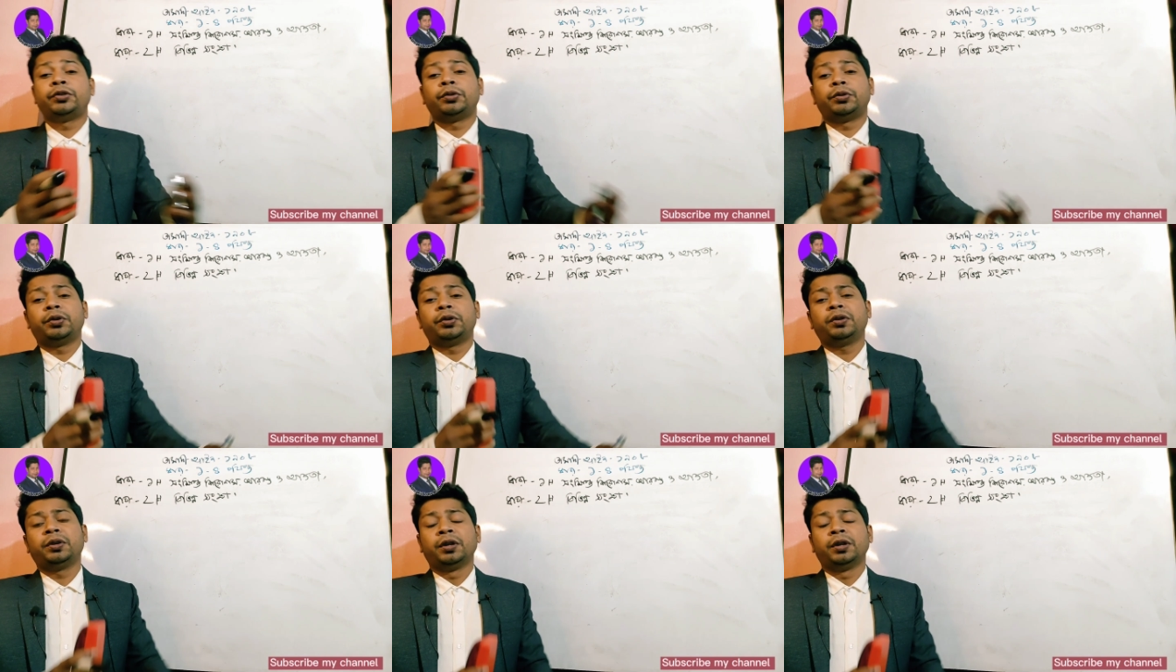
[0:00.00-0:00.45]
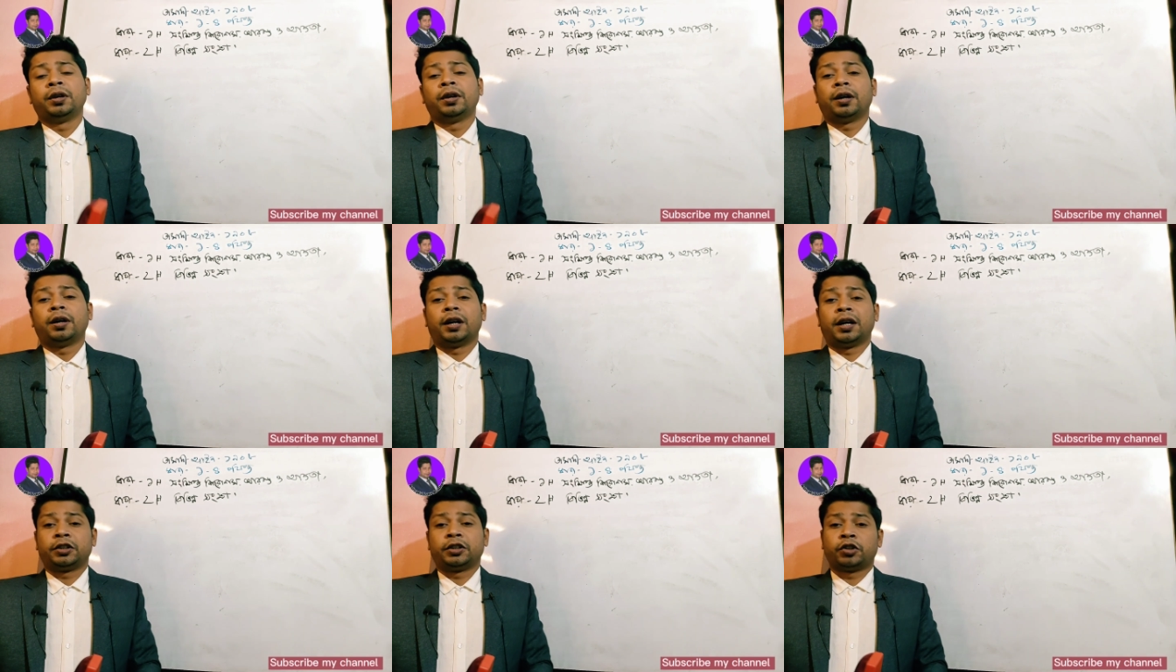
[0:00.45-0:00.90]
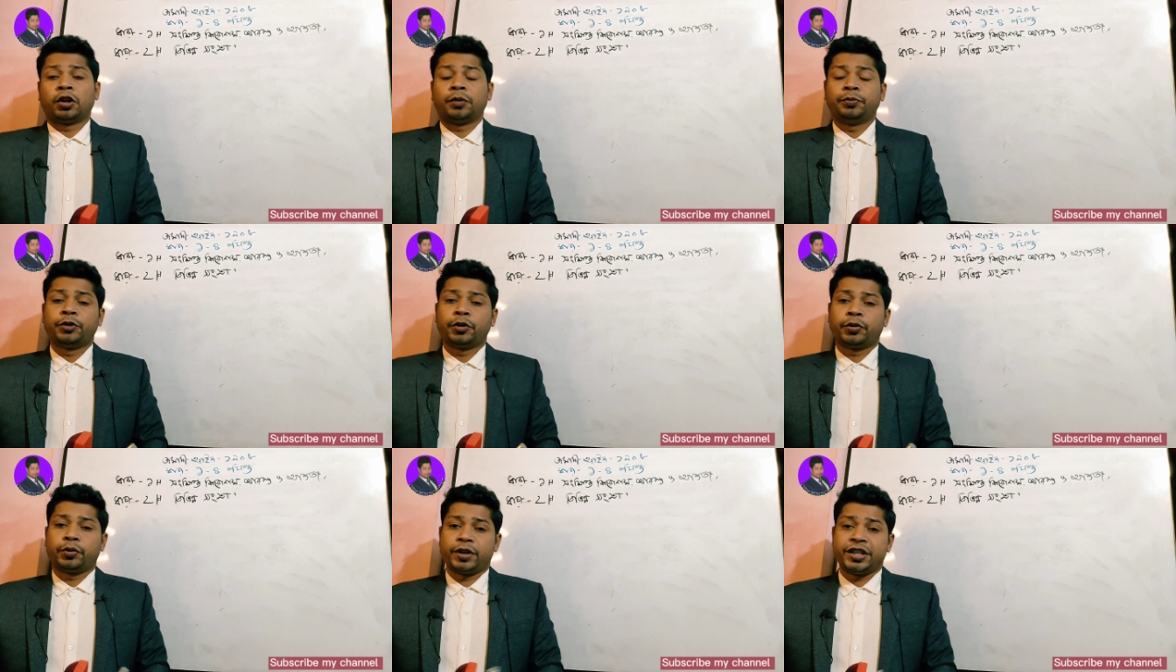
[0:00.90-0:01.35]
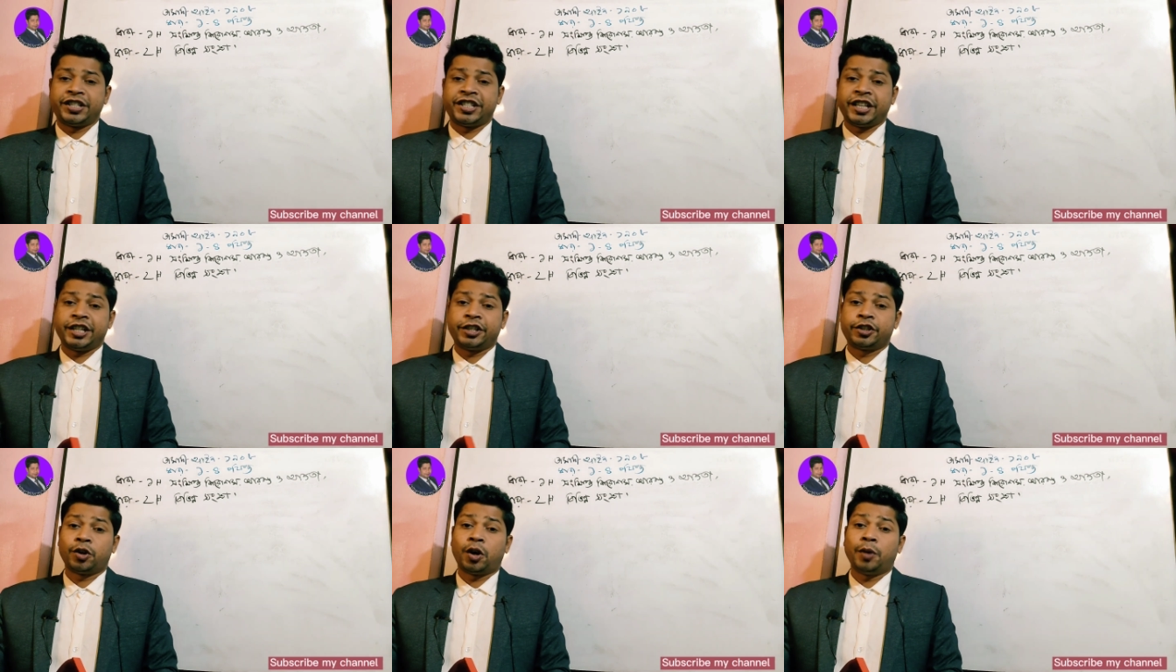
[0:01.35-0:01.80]
কিছু শব্দ
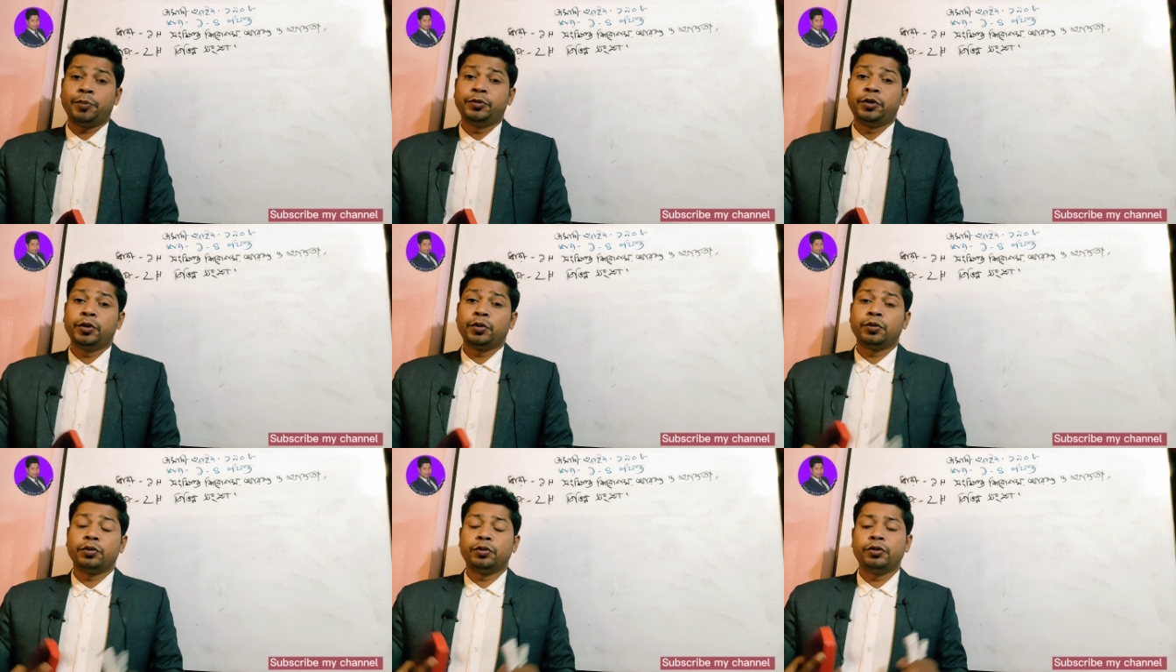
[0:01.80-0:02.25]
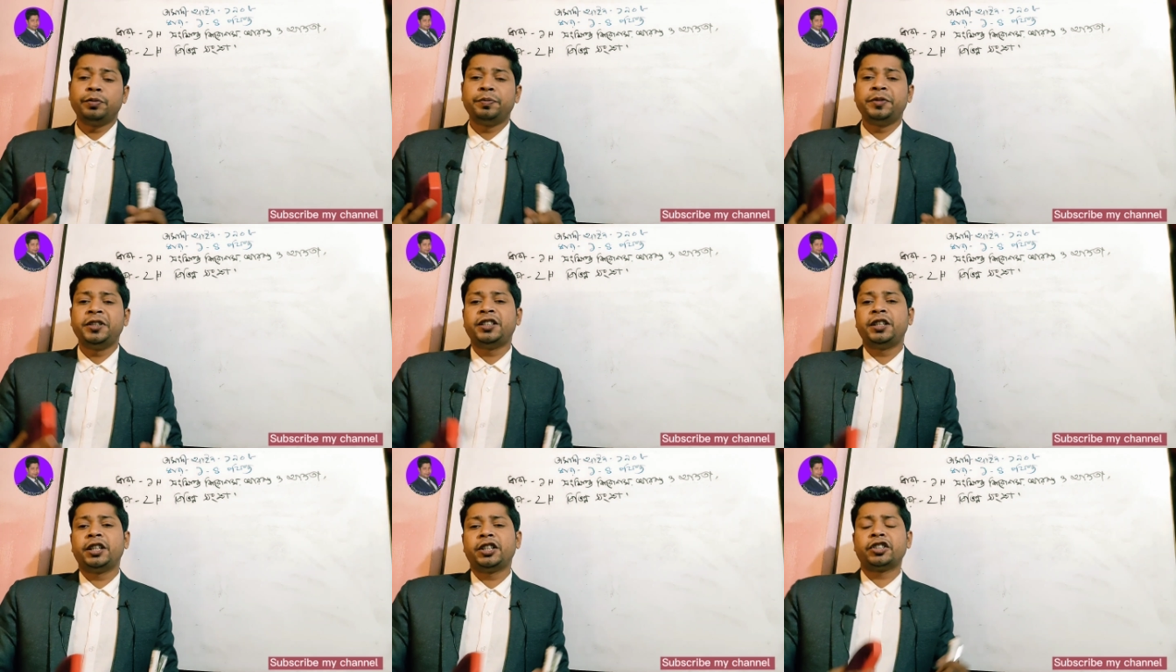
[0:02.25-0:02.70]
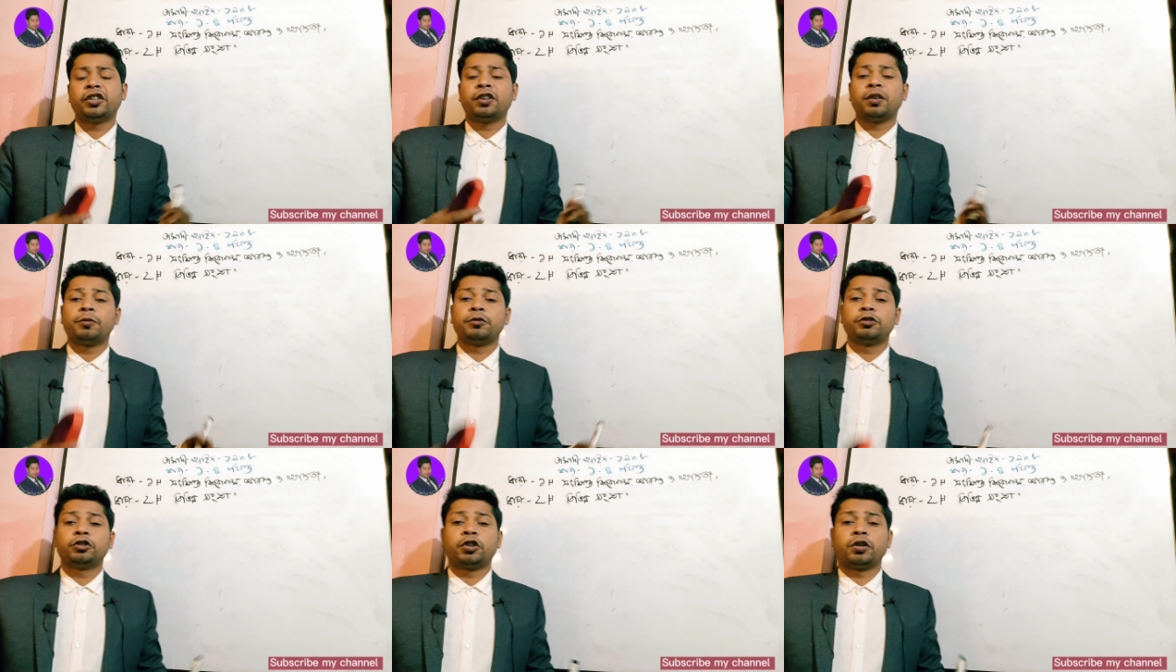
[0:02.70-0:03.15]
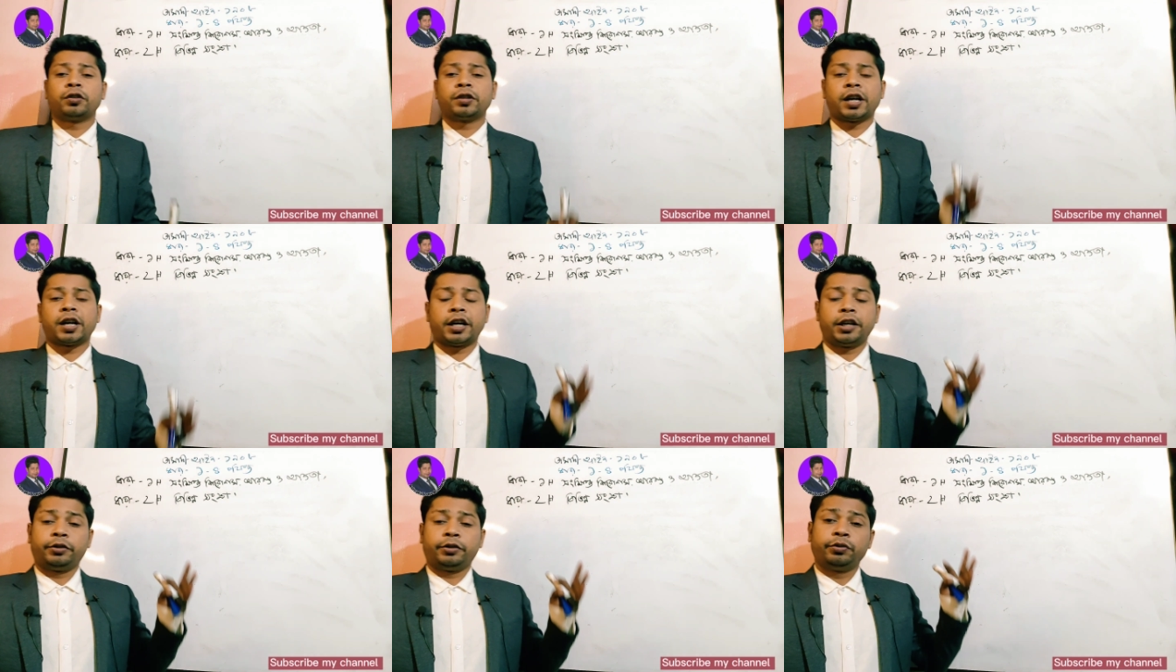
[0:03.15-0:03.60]
রয়েছে শব্দগুলোর বিশ্লেষণ এবং
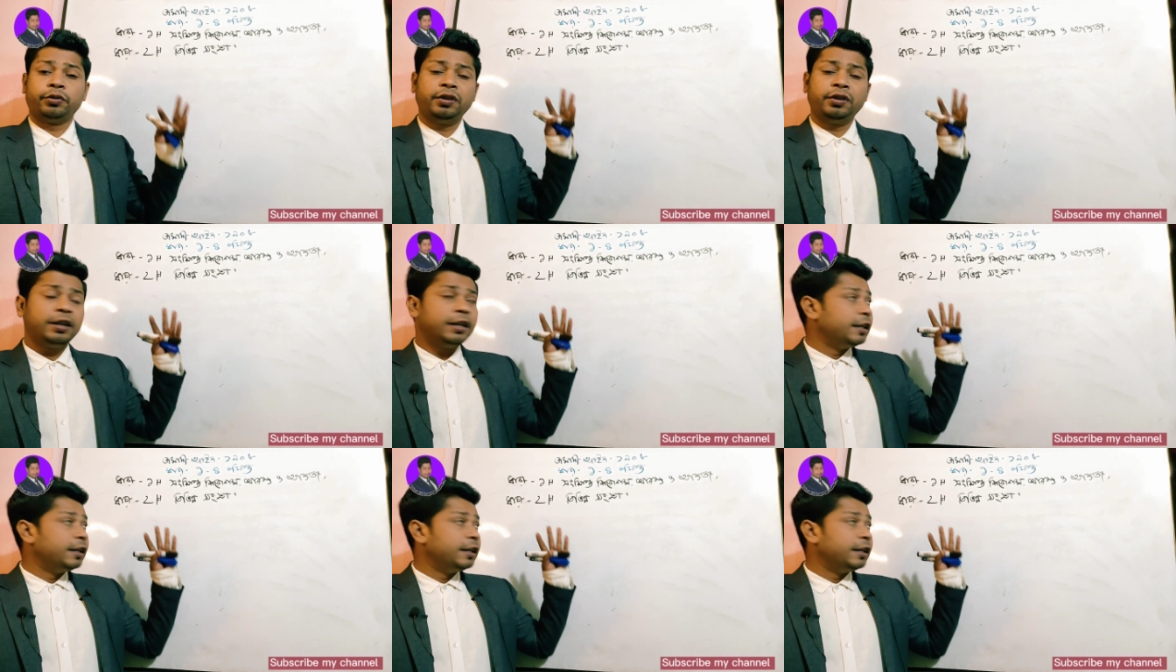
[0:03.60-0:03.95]
সংজ্ঞা কিন্তু